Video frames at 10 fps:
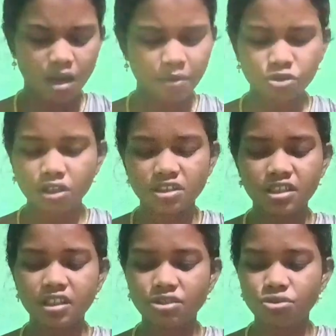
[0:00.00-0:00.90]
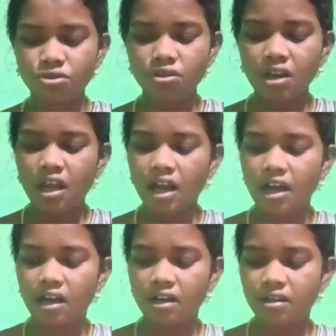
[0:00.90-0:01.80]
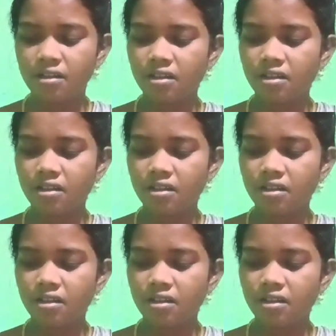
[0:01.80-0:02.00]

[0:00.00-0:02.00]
আমার তো আছেই তার জন্য আর